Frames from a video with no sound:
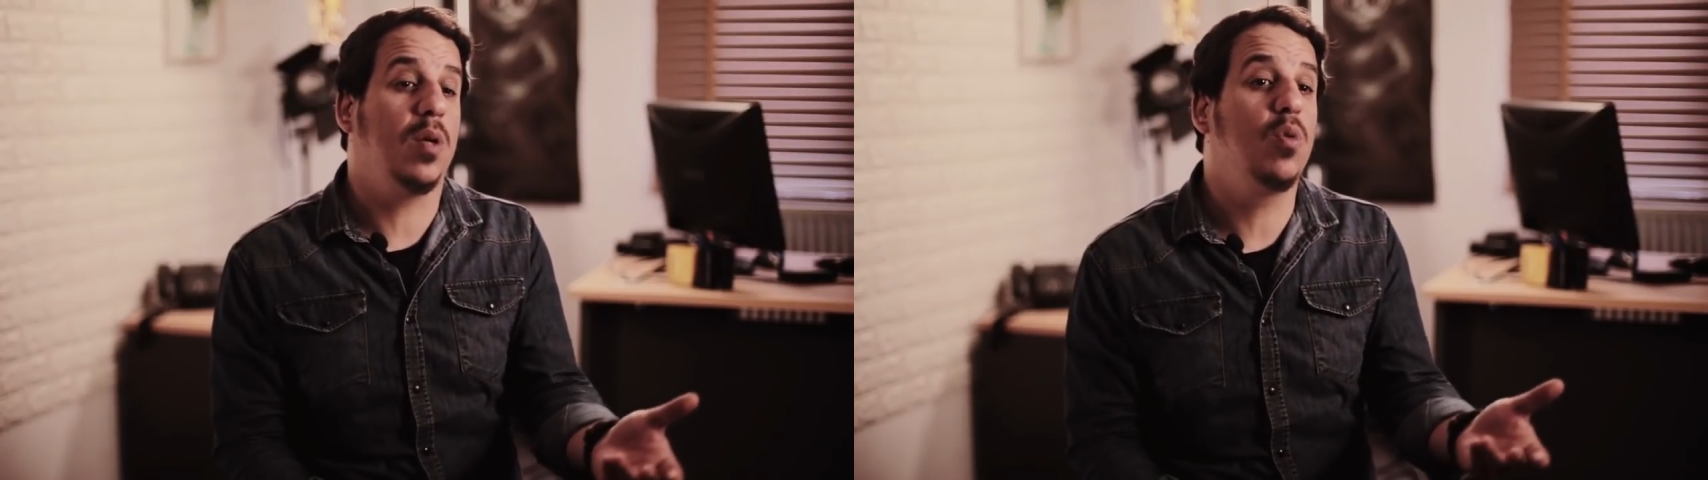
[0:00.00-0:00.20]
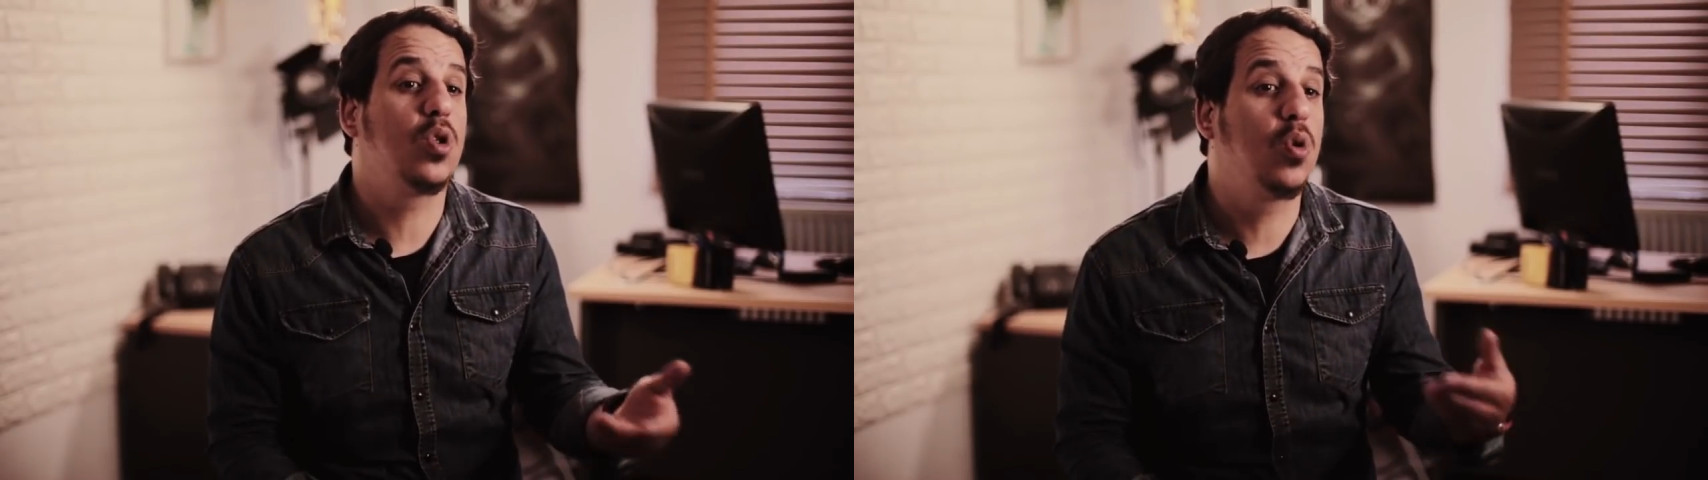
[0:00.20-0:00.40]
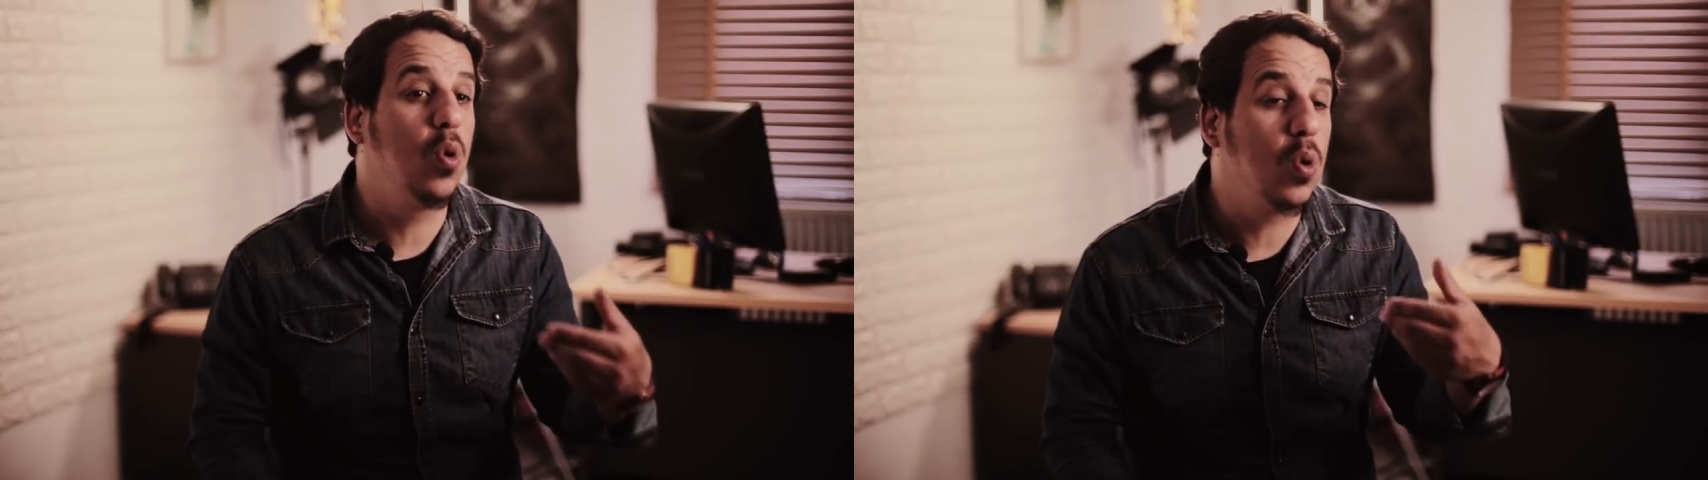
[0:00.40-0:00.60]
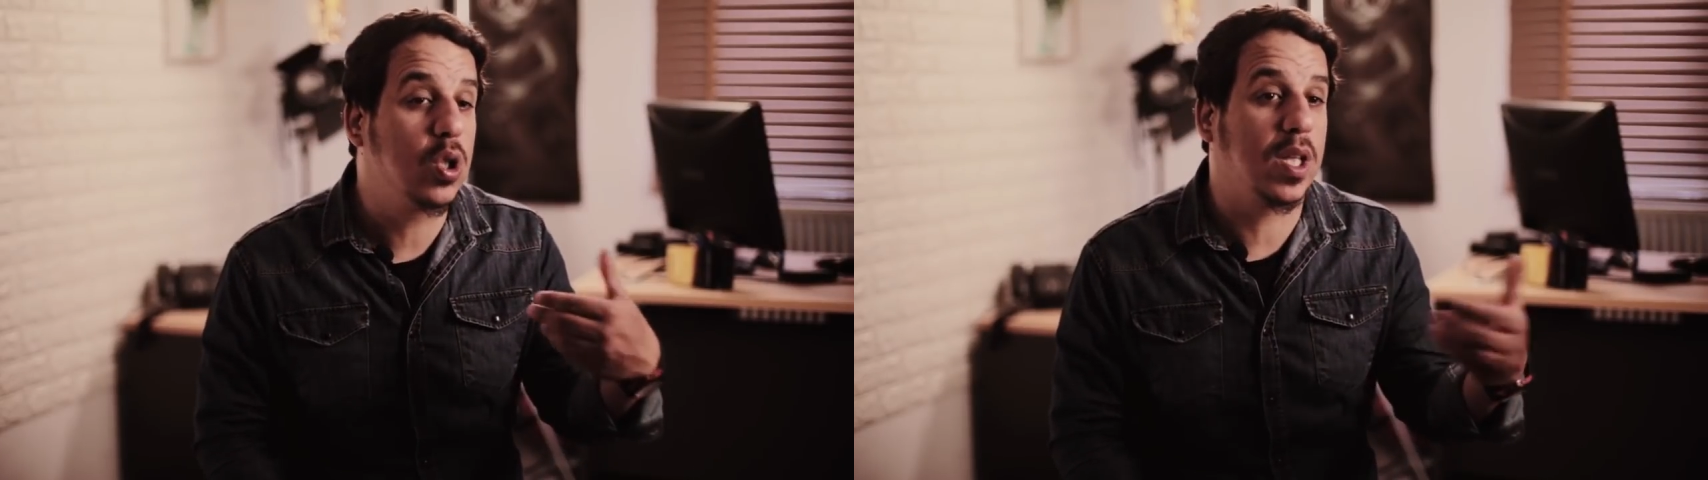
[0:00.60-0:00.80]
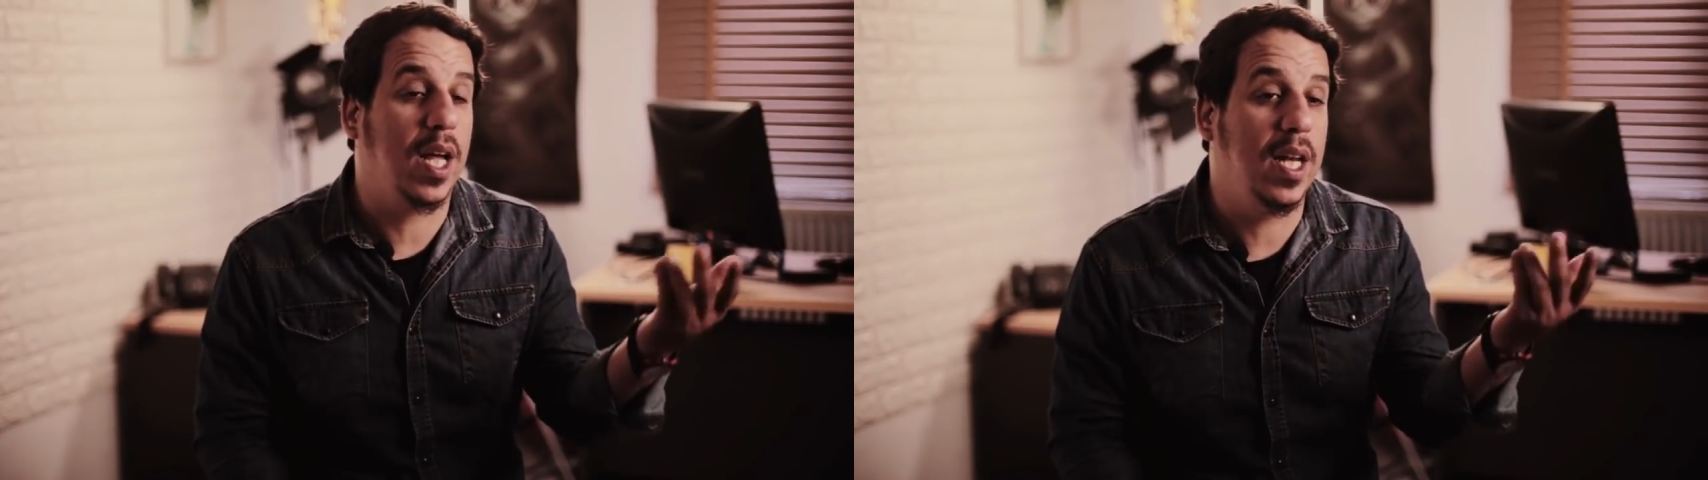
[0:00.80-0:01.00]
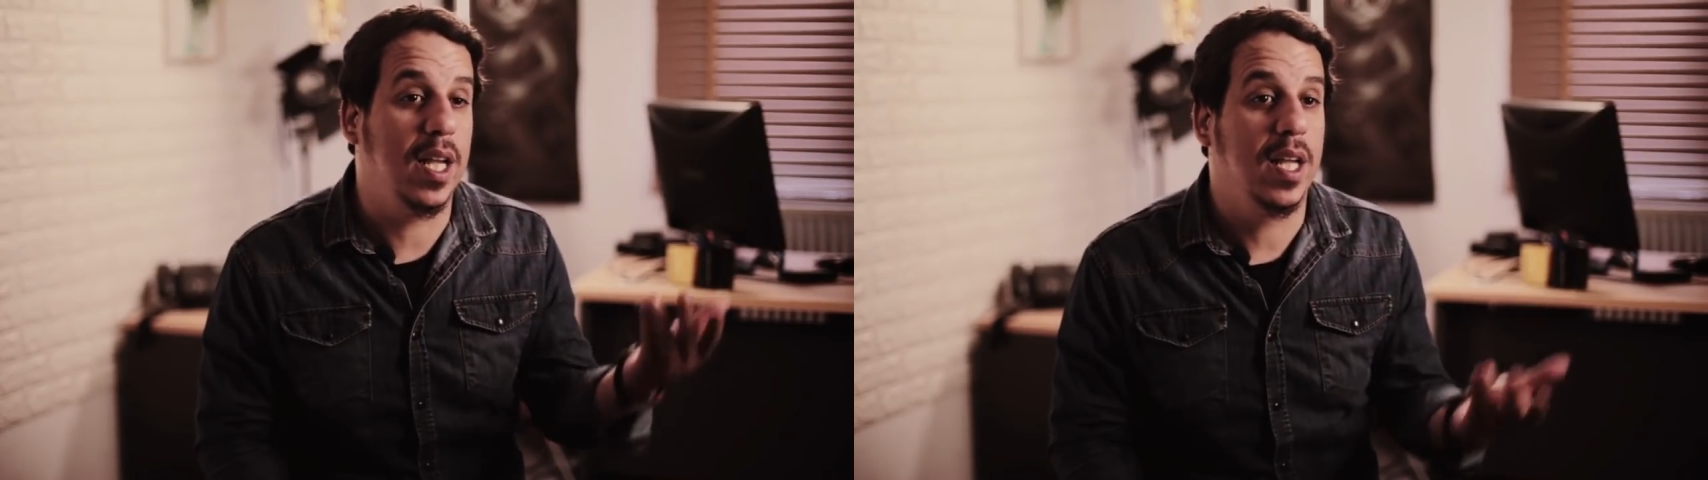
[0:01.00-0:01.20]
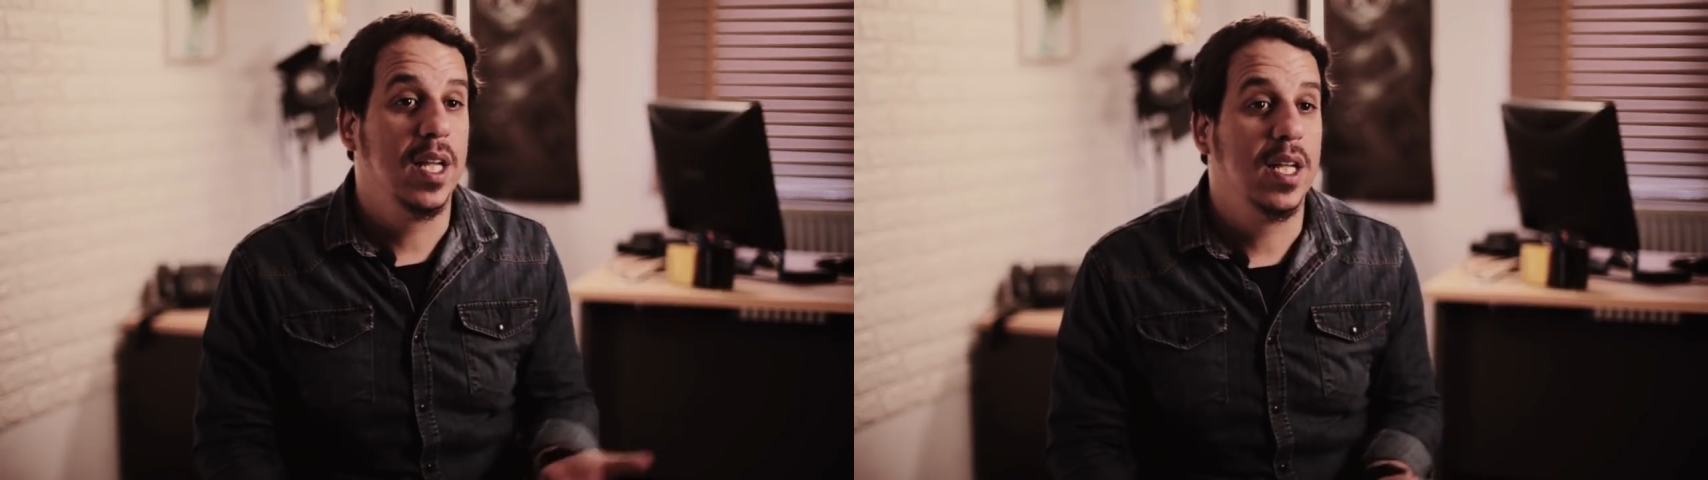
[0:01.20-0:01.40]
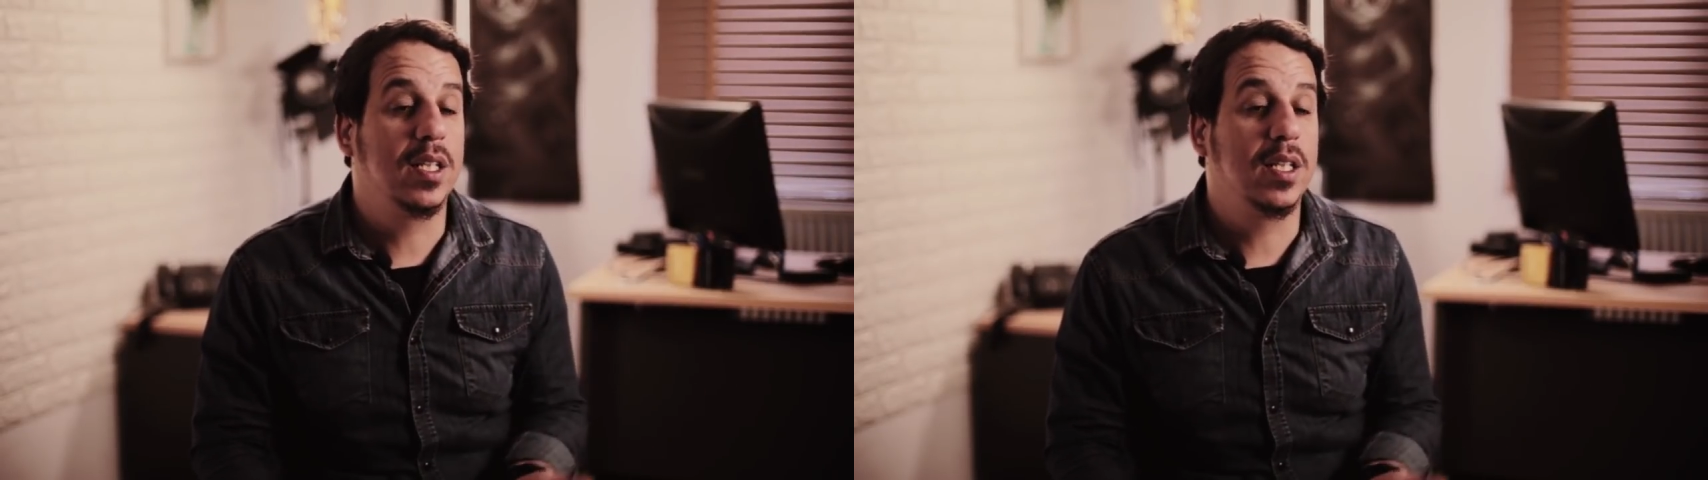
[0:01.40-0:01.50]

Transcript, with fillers: واش تقول واش تخلي